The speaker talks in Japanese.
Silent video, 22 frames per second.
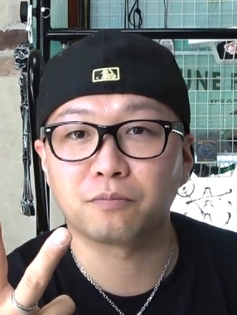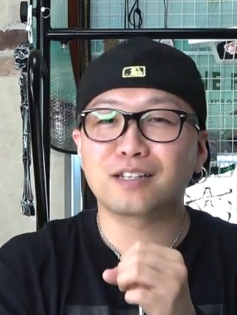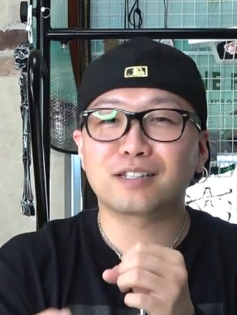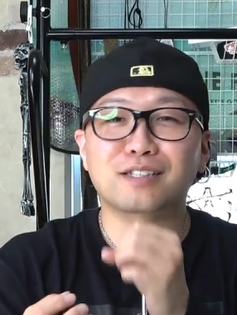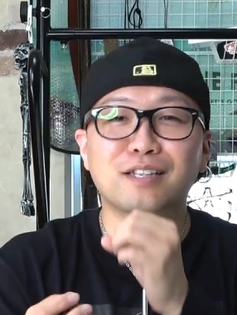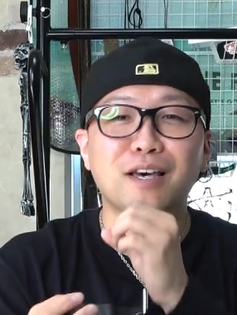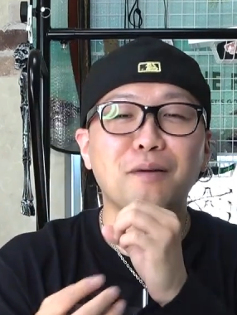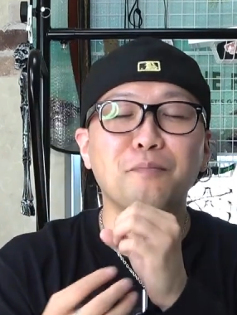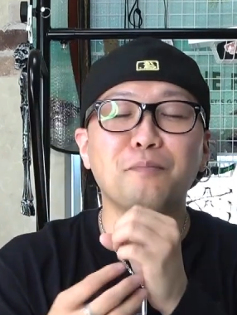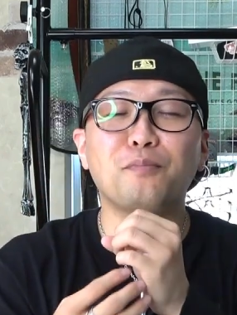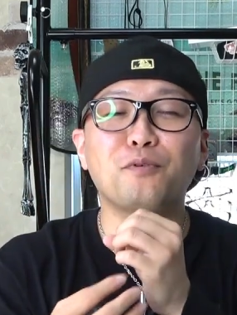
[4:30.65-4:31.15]

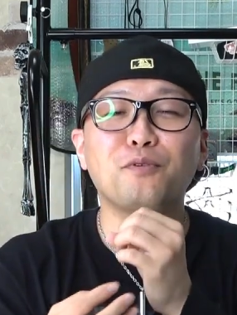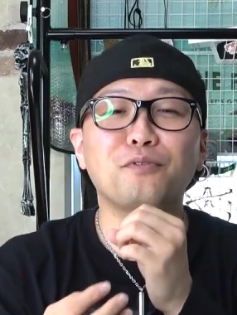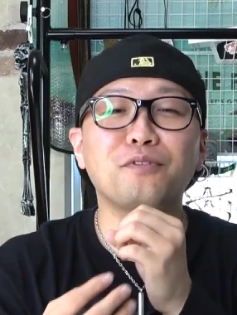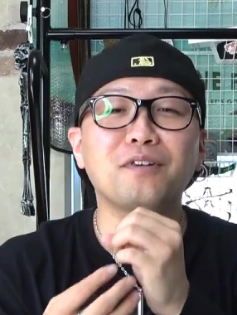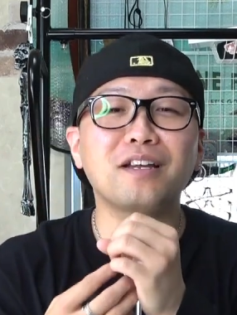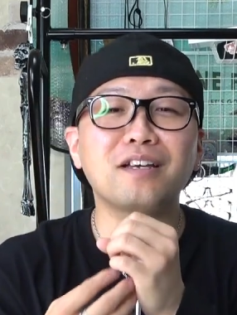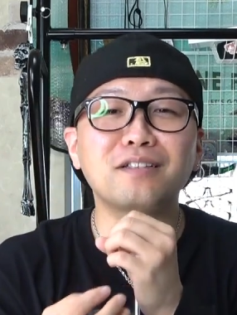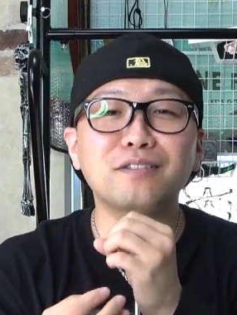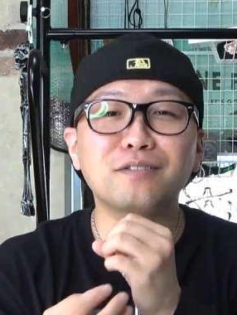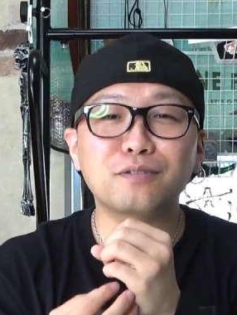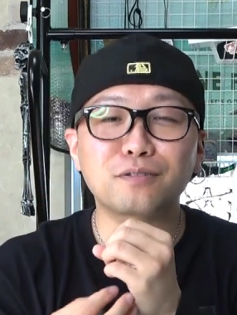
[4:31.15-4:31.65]
さんぼ
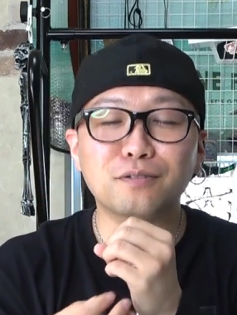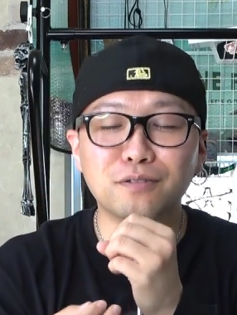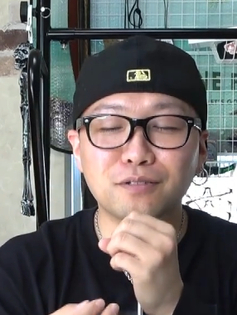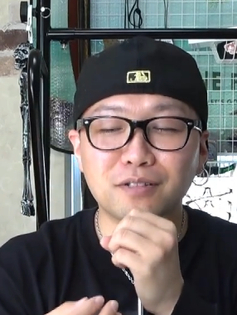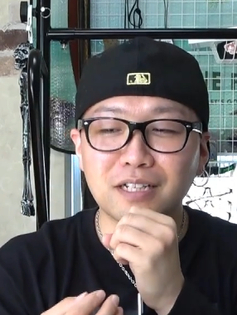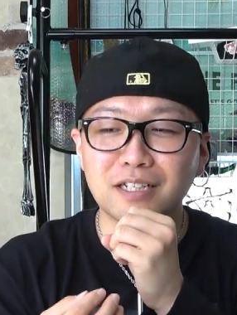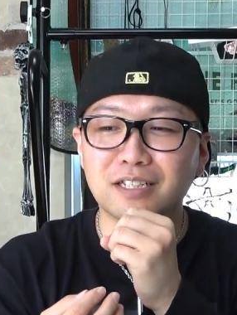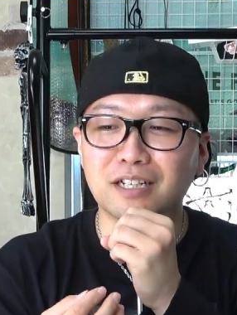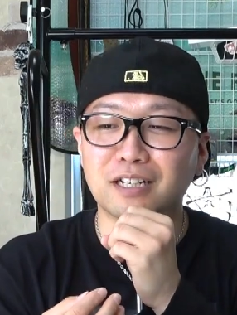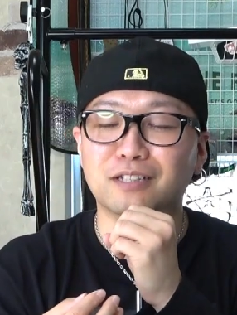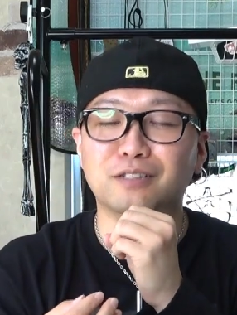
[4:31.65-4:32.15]
ん連続
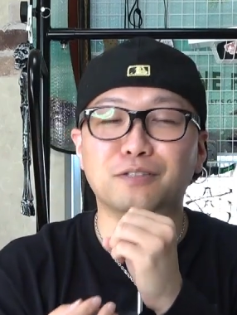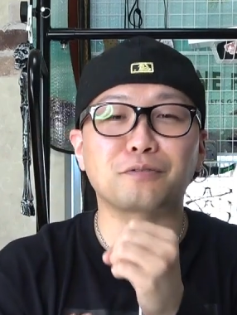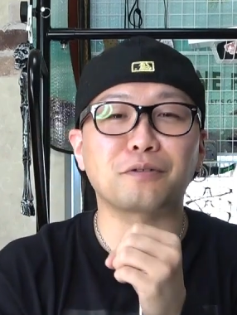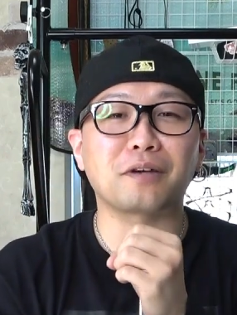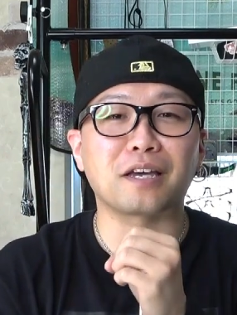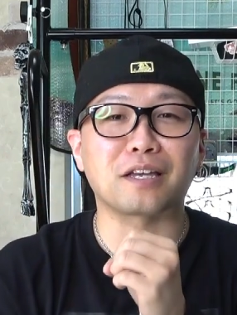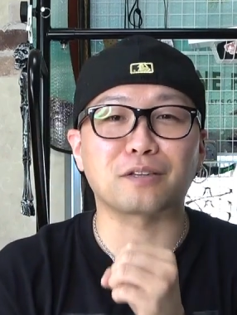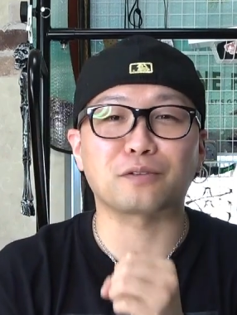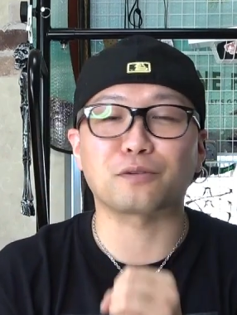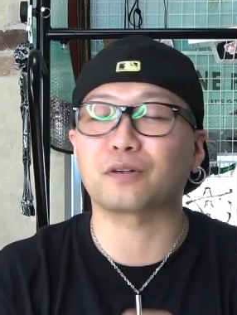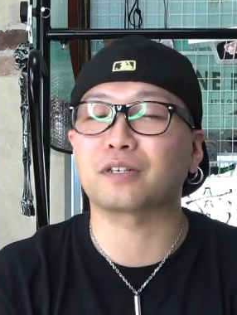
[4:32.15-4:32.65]
でしか吸
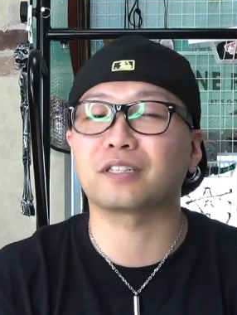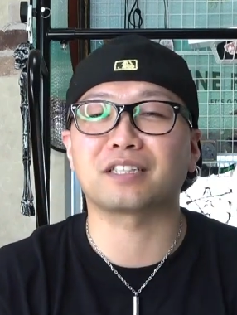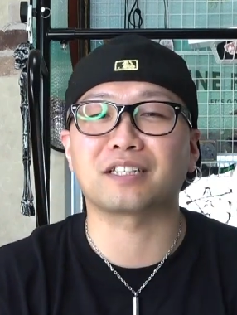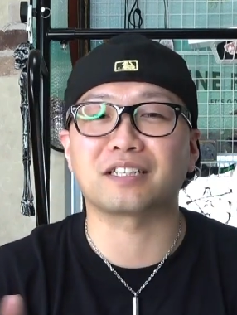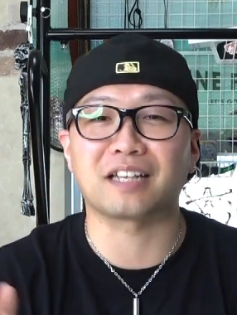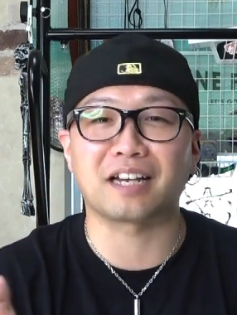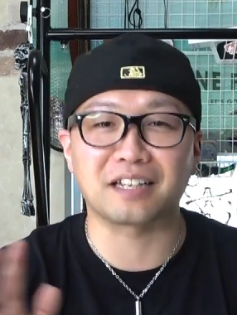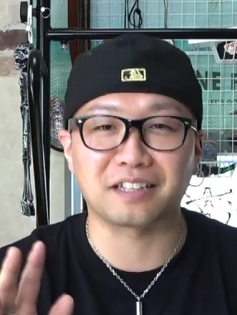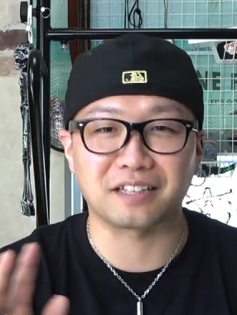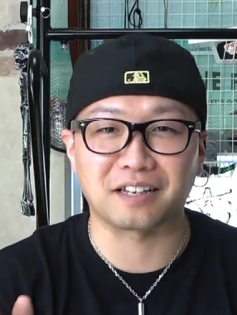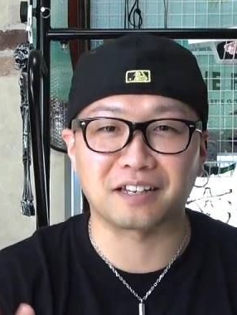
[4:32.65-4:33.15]
えへんとかじゃ
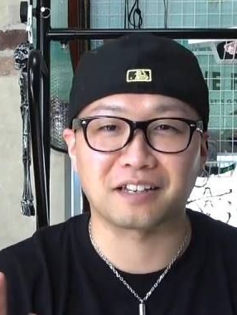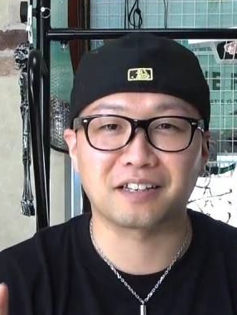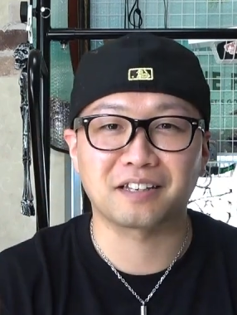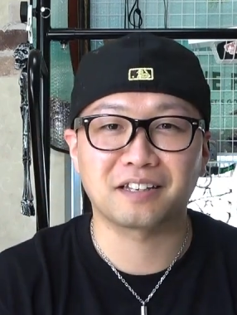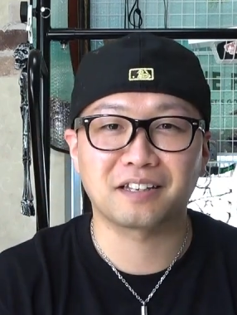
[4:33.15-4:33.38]
ないねん。